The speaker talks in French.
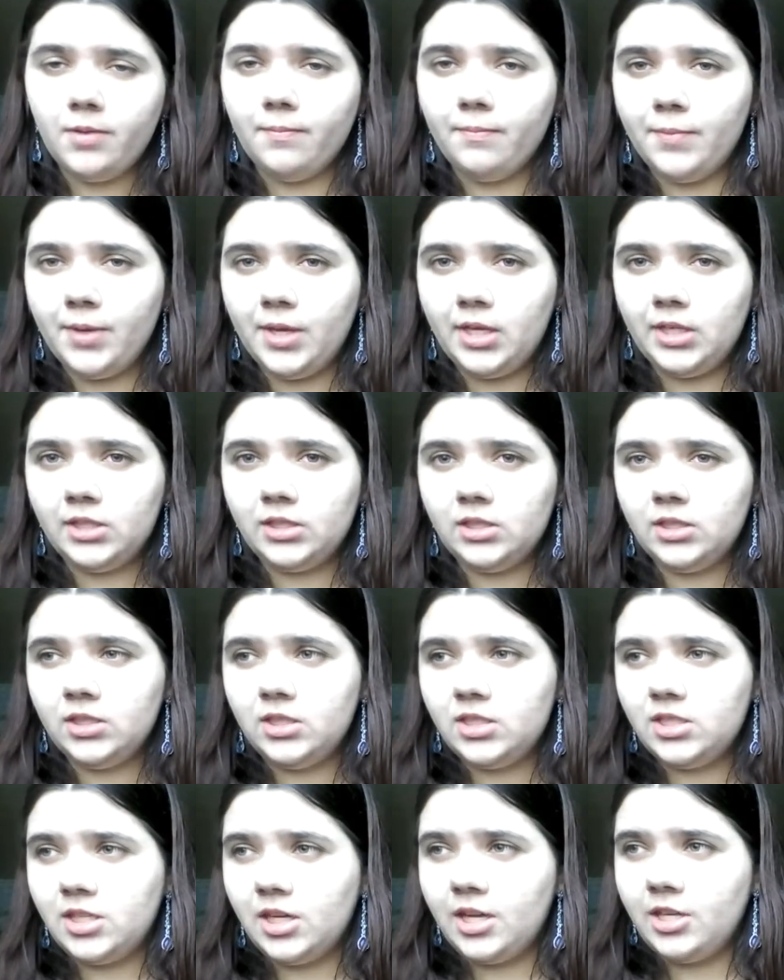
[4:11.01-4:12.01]
Mais
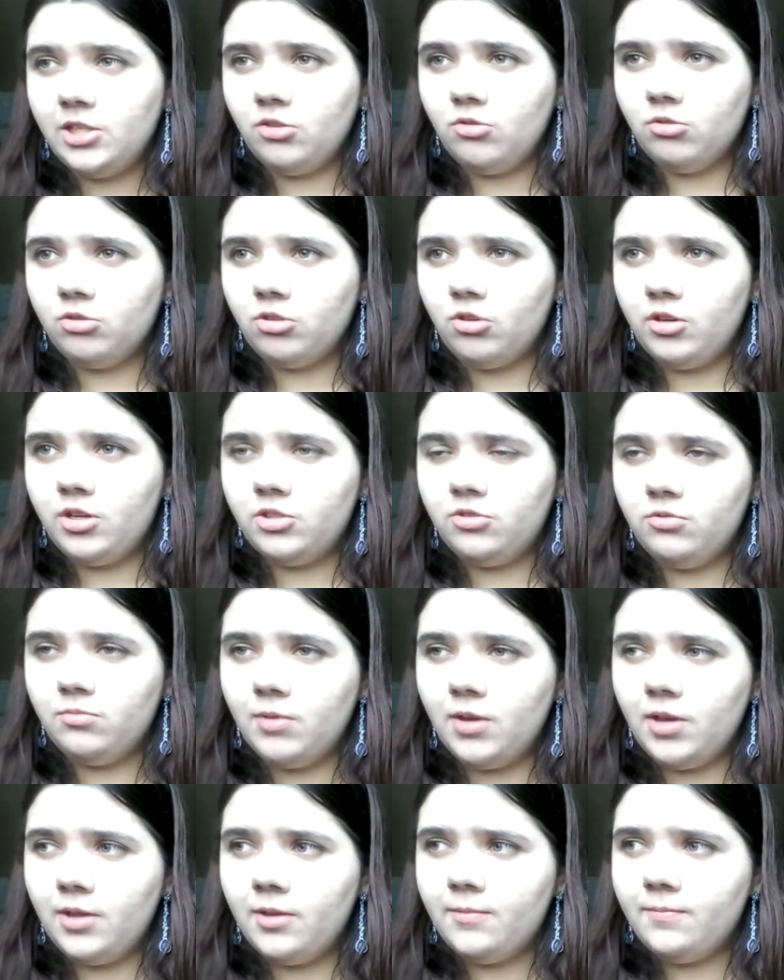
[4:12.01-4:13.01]
sa haine contre les
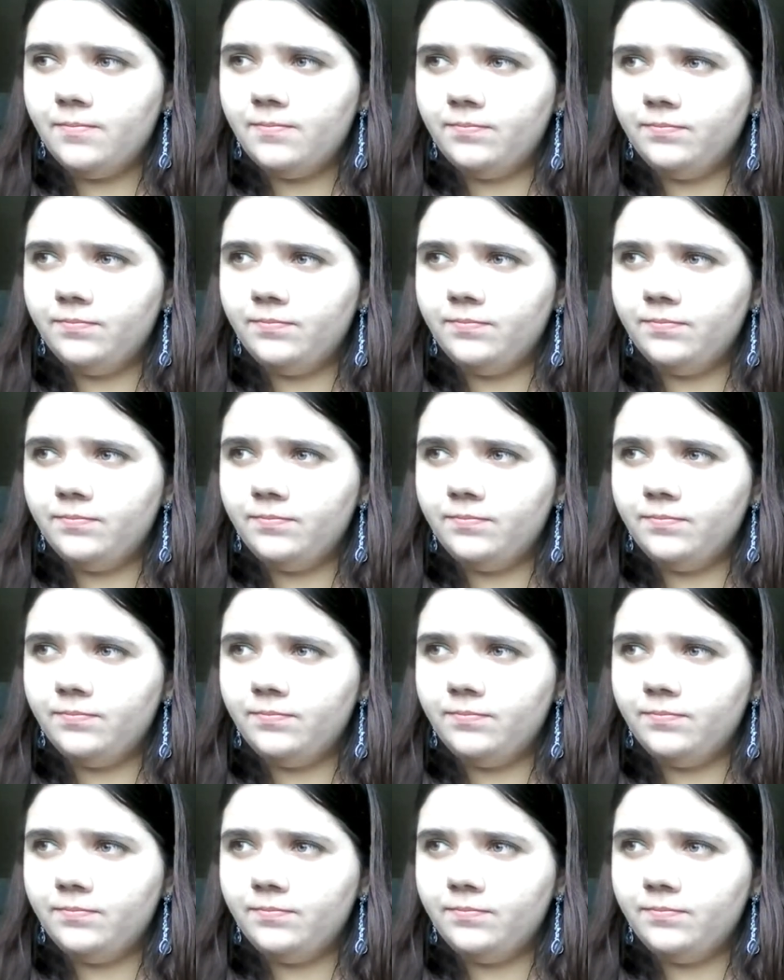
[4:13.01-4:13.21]
humains